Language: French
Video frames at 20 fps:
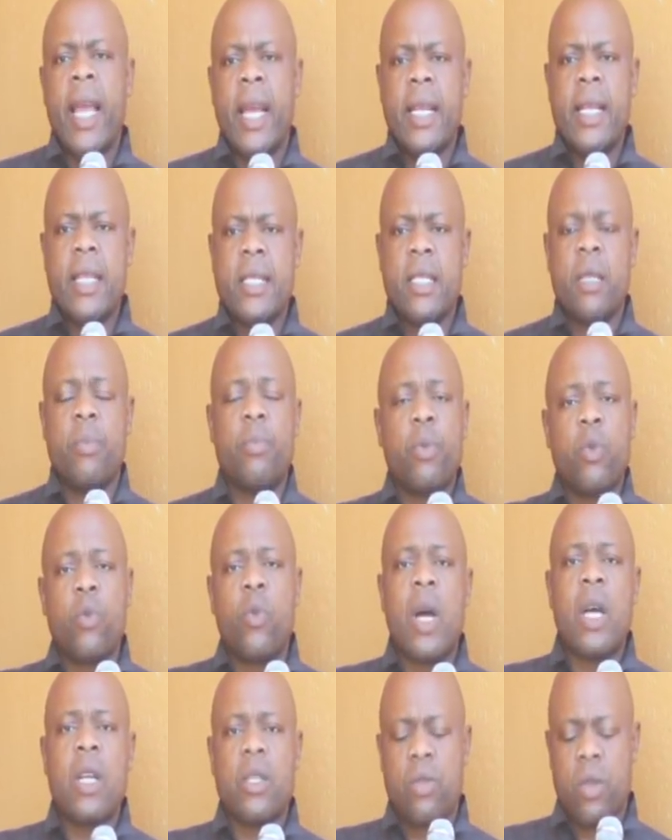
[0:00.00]
RDC.
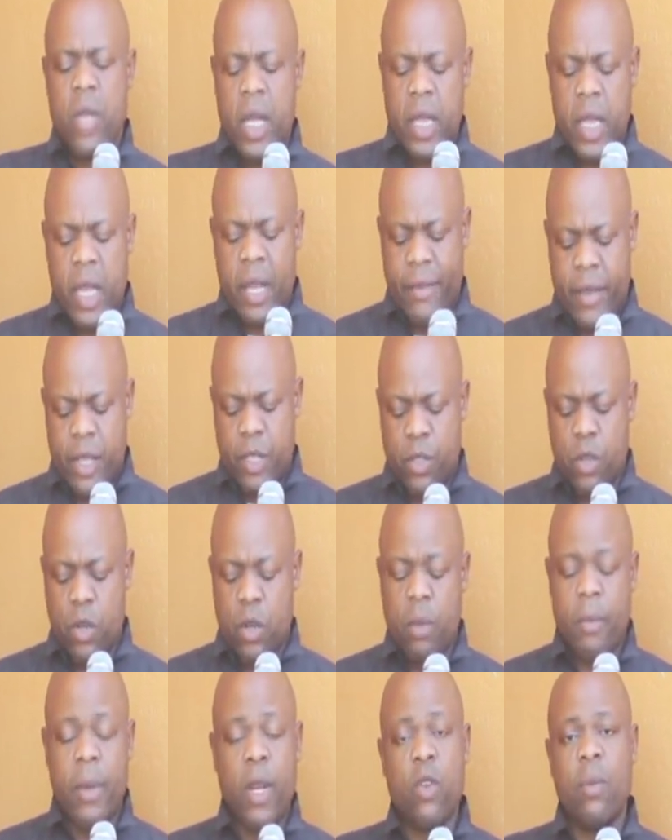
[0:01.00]
Pourquoi son
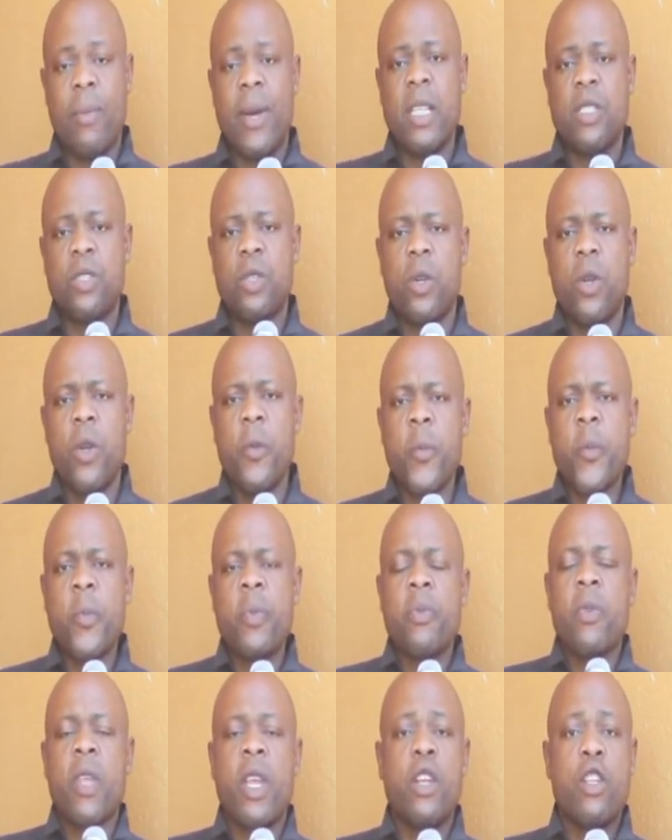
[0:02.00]
intervention Mais dommage qu'ils
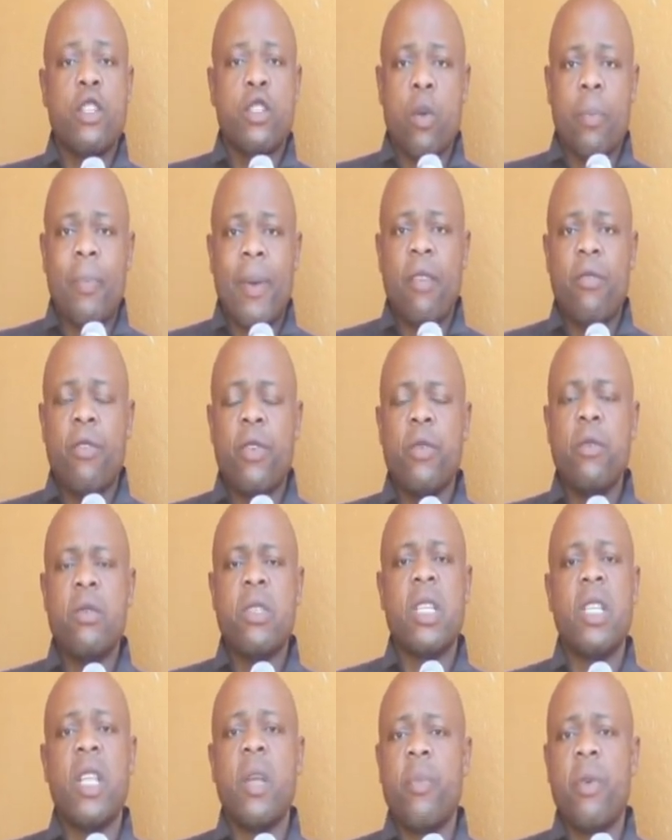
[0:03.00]
ne sont pas
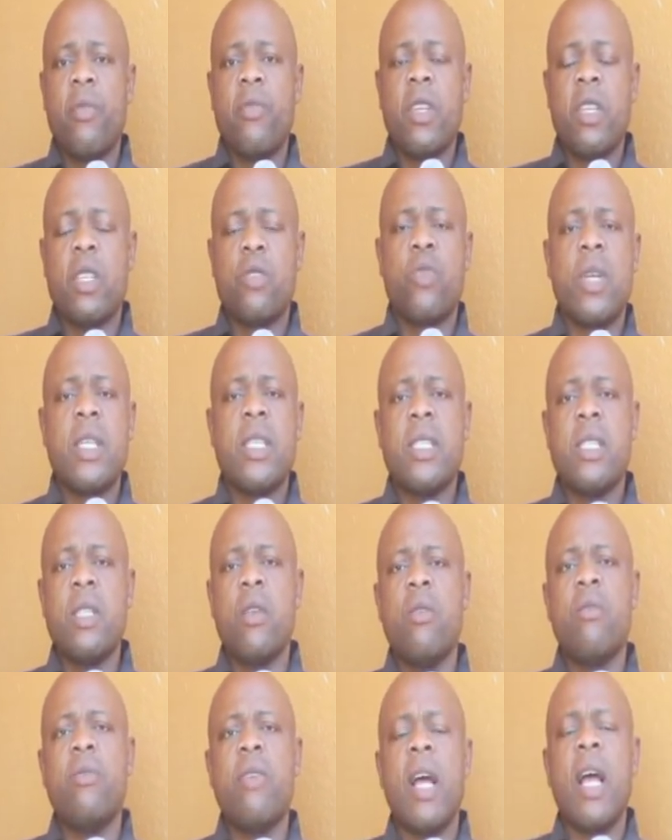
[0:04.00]
venus. C'était prévu qu'ils soient ici
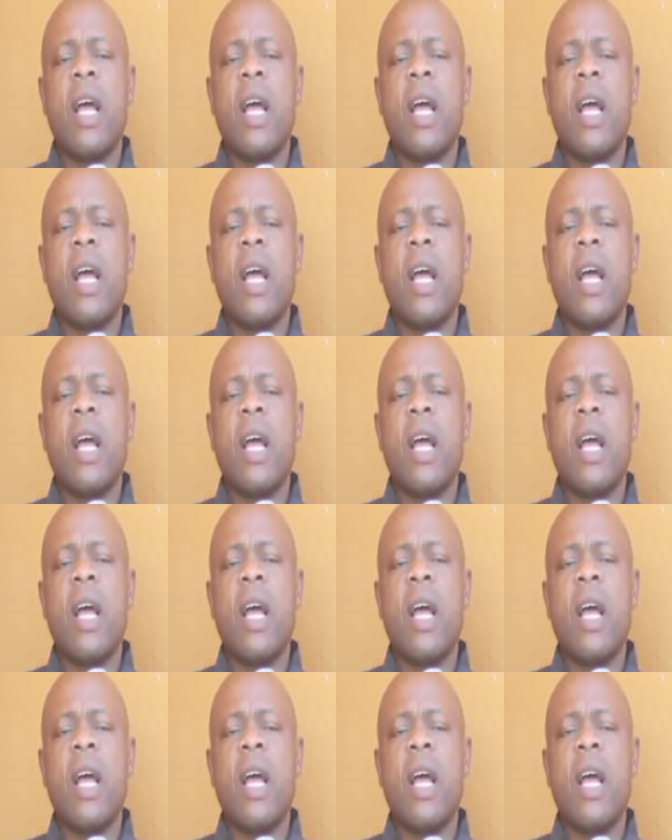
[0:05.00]
le,